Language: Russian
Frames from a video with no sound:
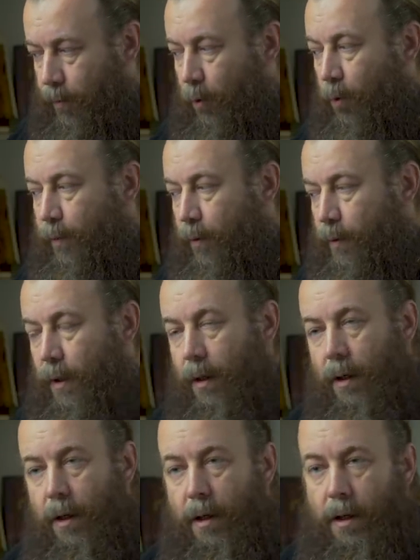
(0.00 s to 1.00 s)
проповедь
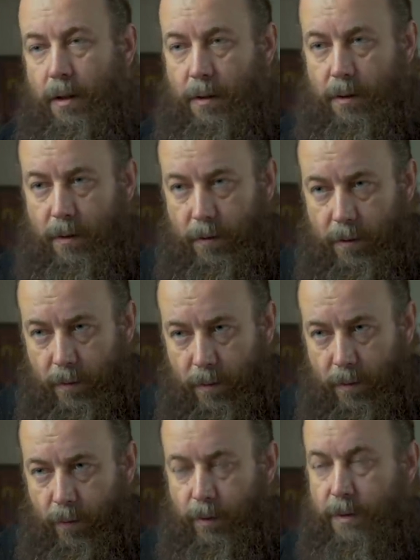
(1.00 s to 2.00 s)
э,
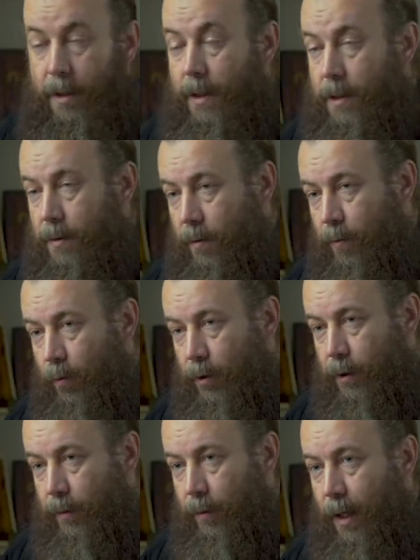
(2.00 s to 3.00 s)
о Царстве
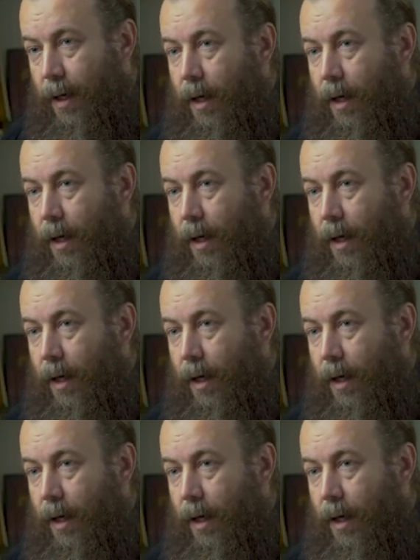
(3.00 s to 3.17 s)
Божьем.